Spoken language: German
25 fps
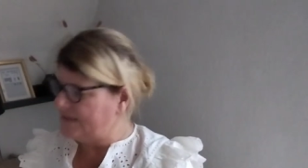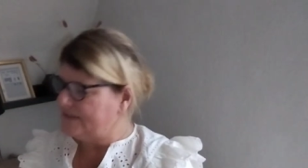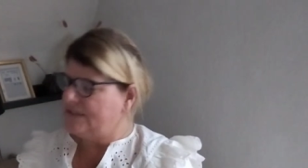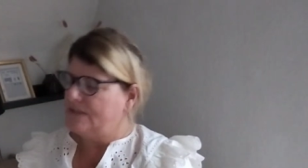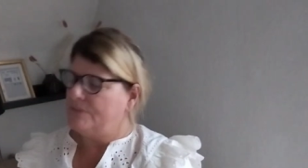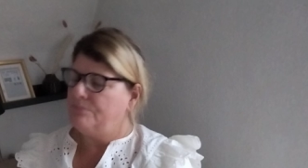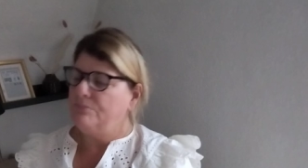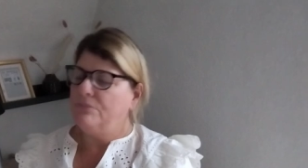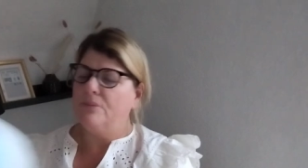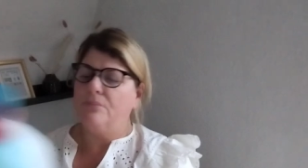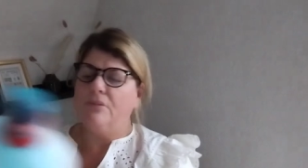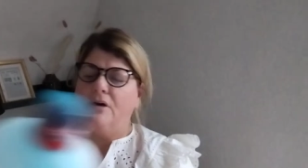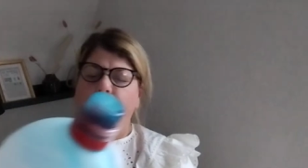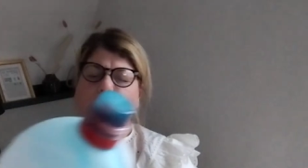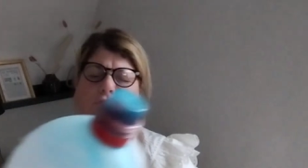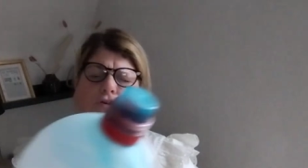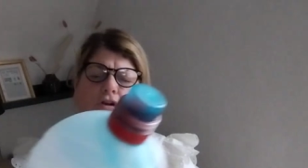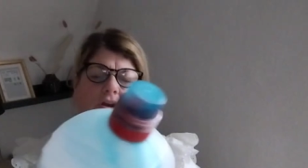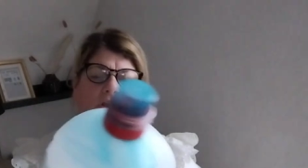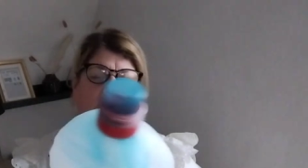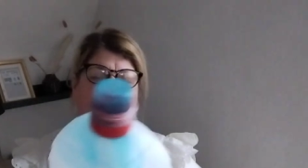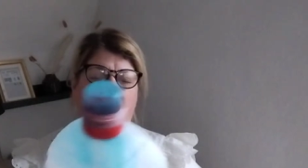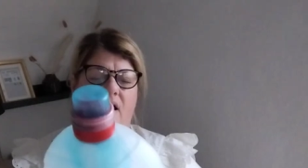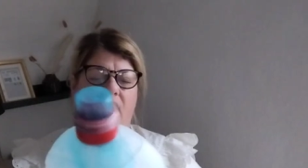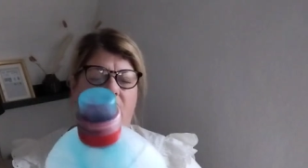hatte ich mir mal
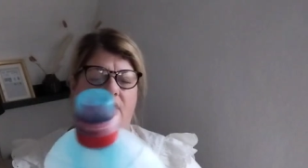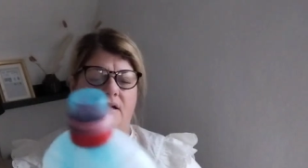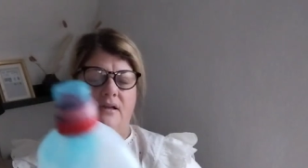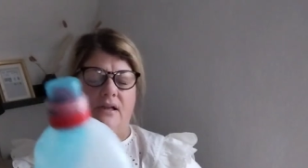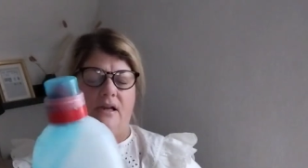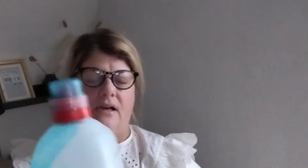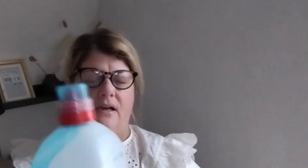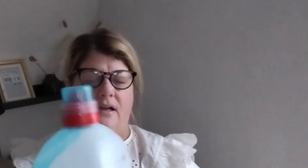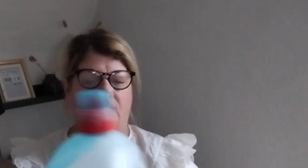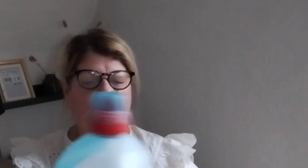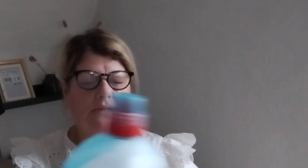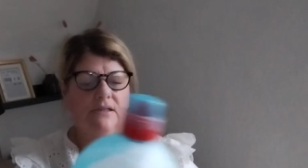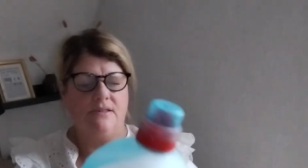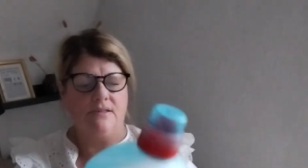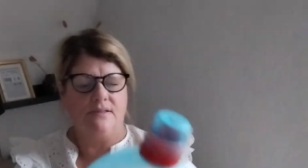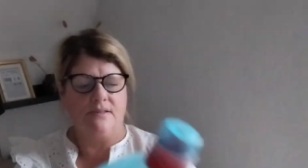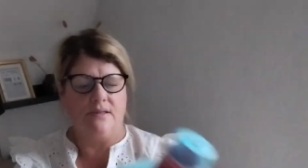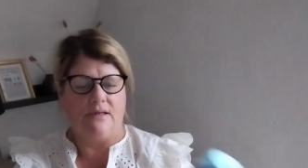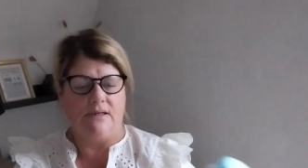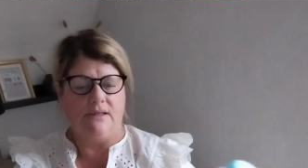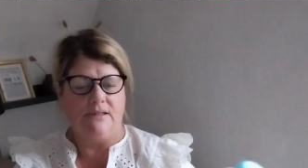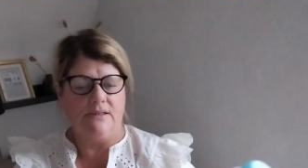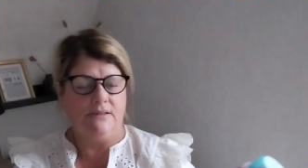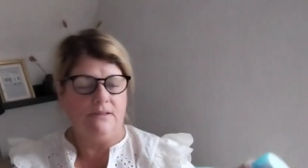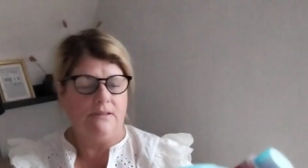vor langer, langer
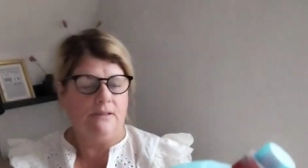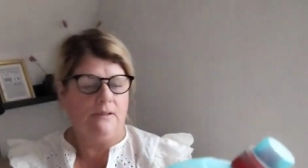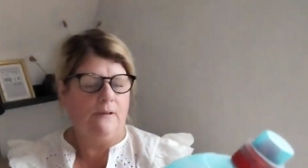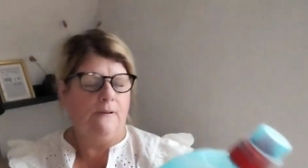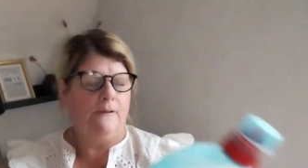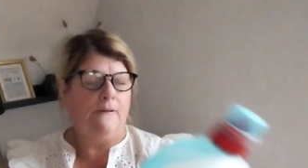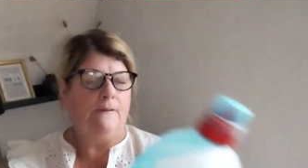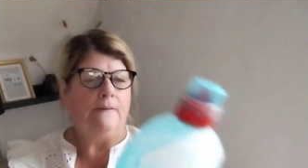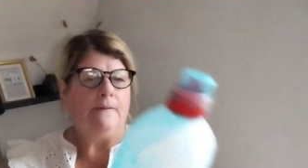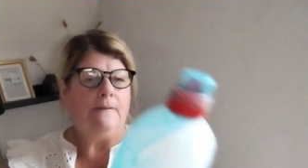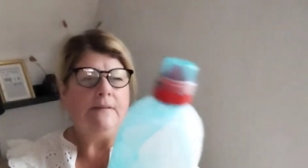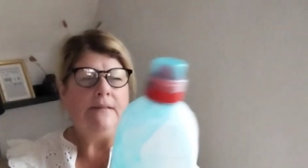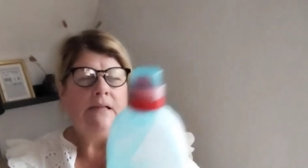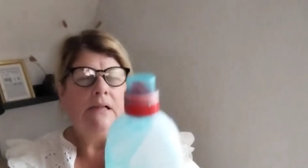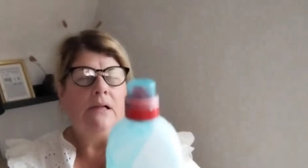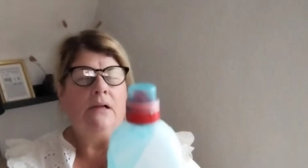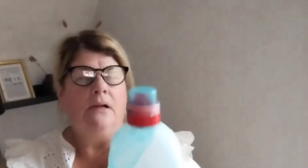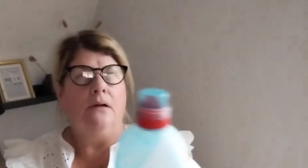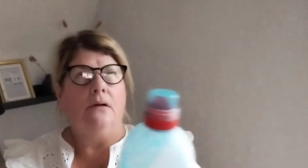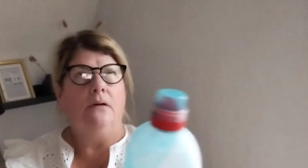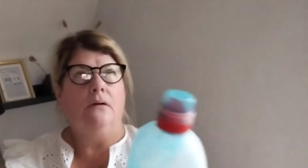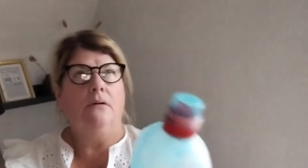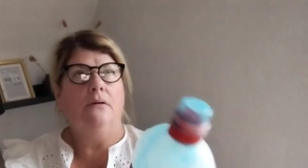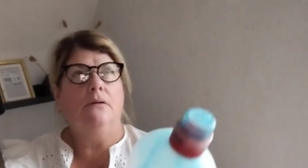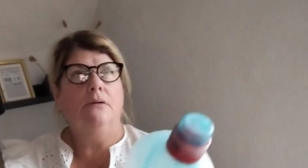Zeit,
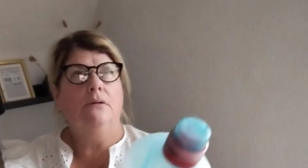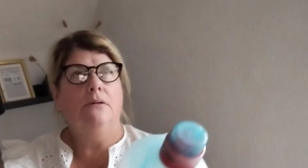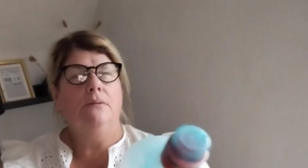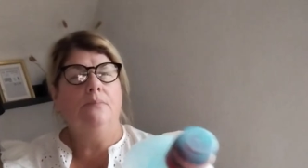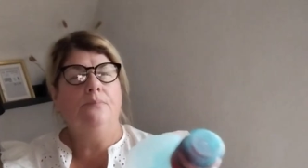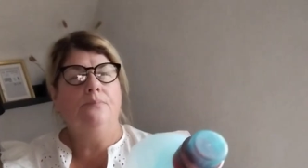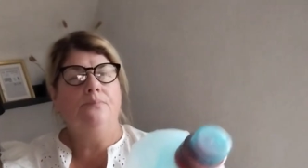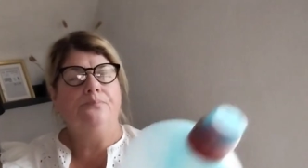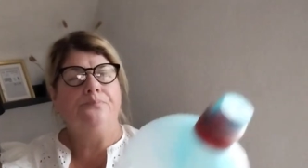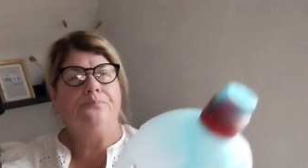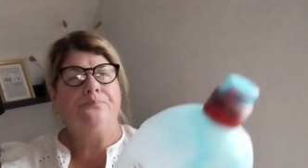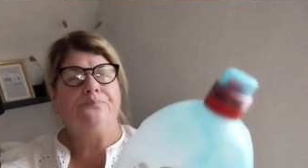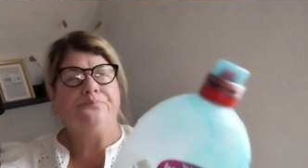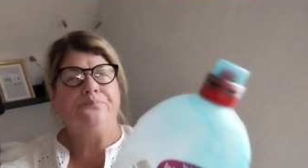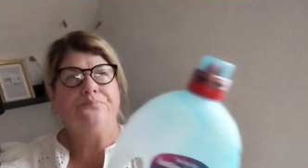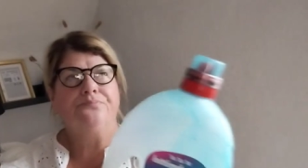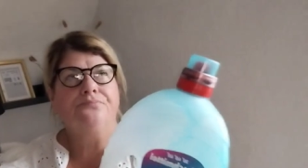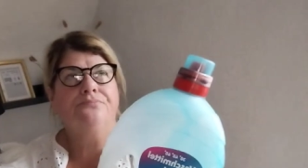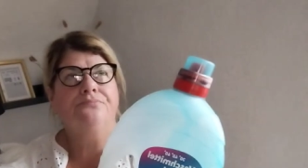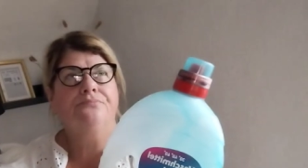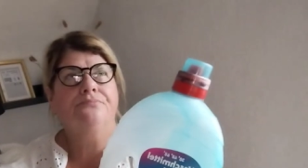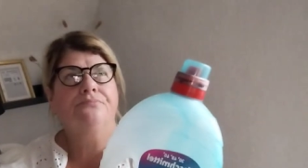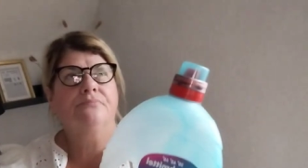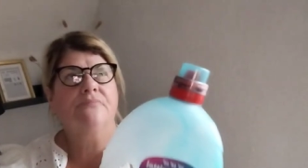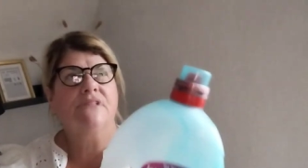ähm,
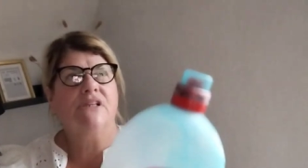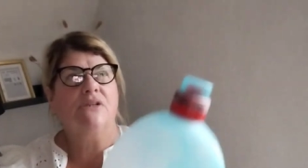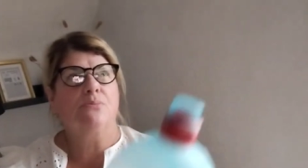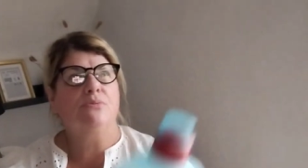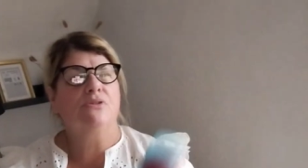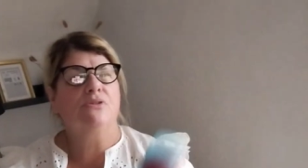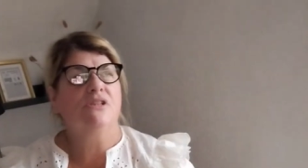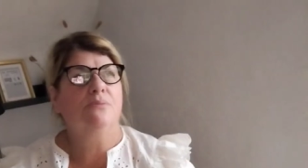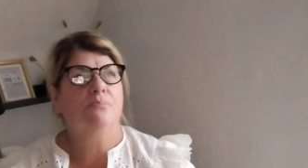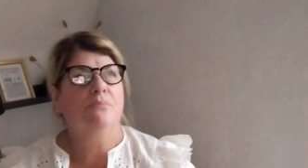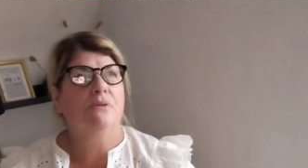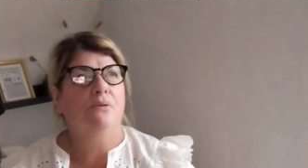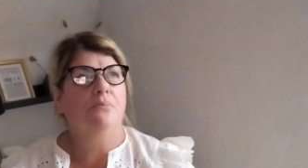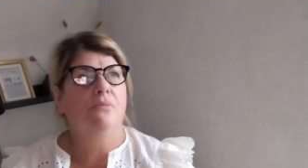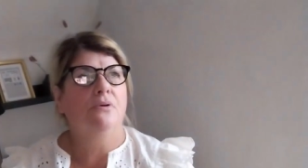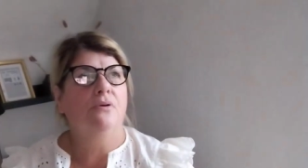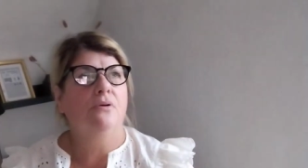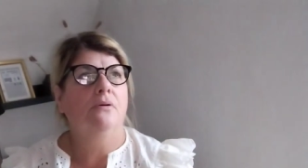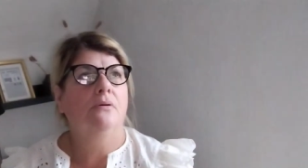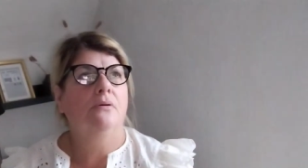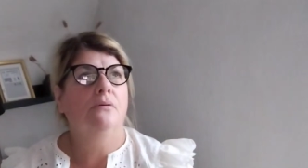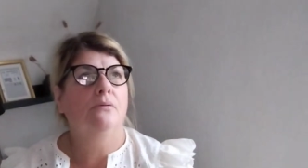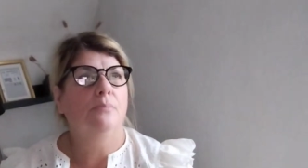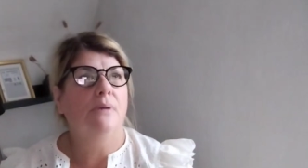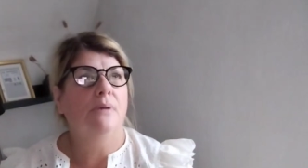jetzt muss ich mal,
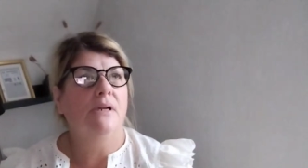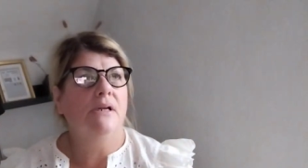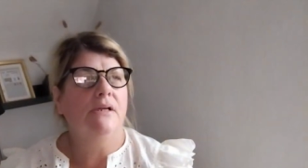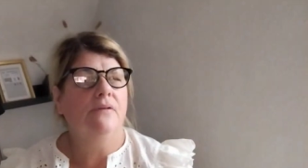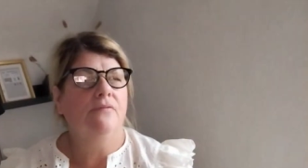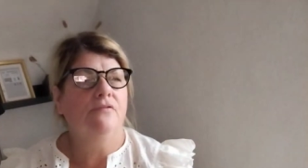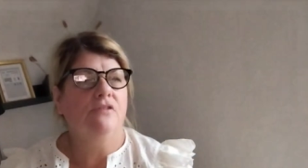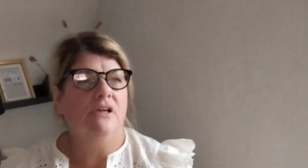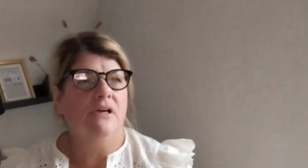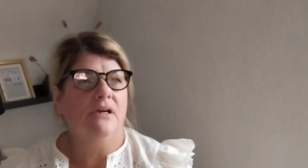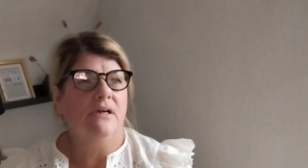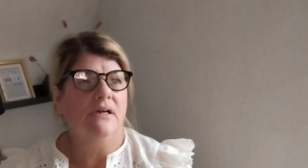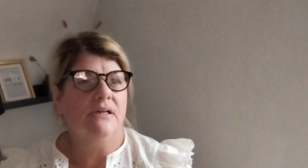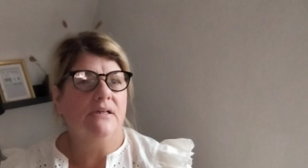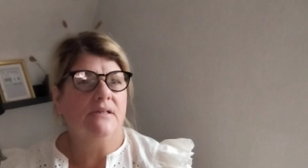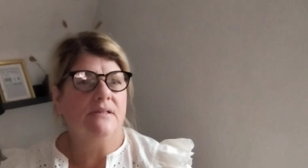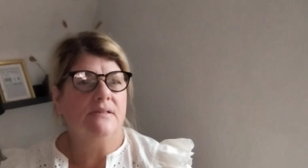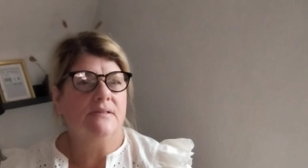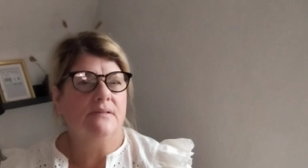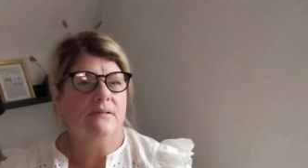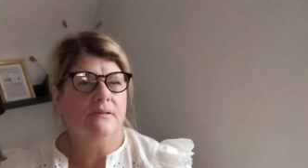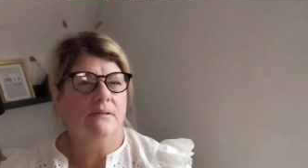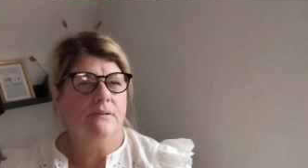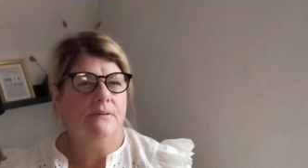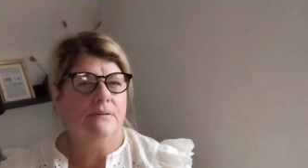mal überlegen, wie der
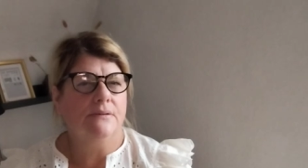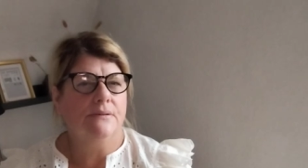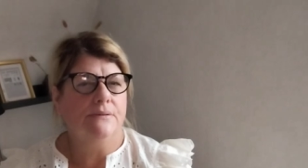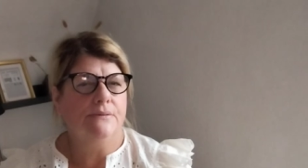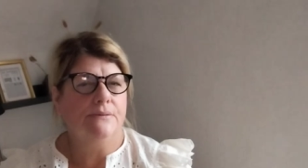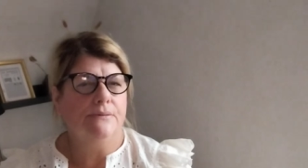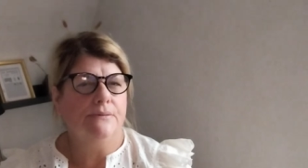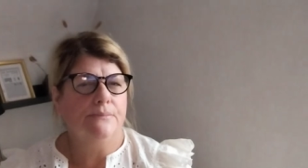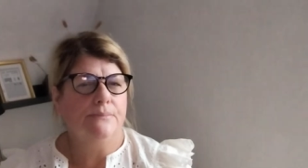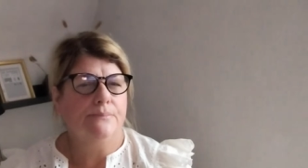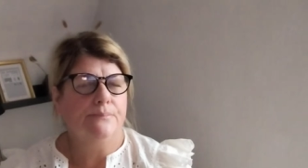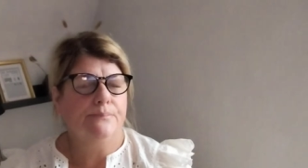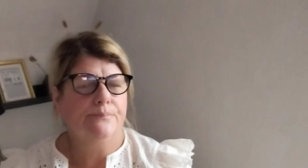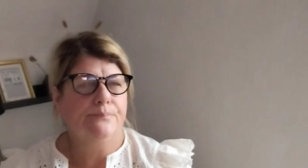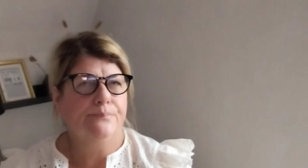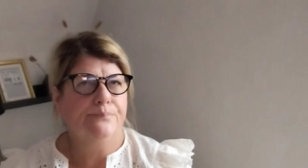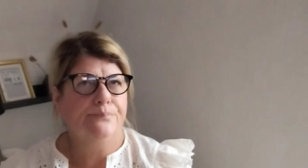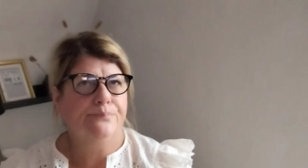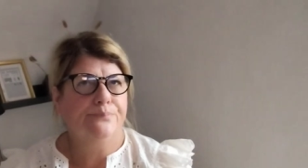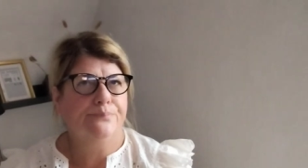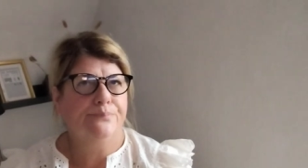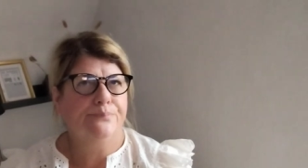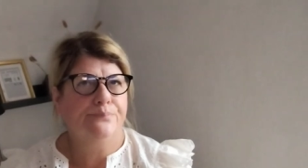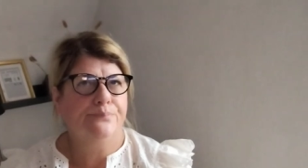heißt, ähm,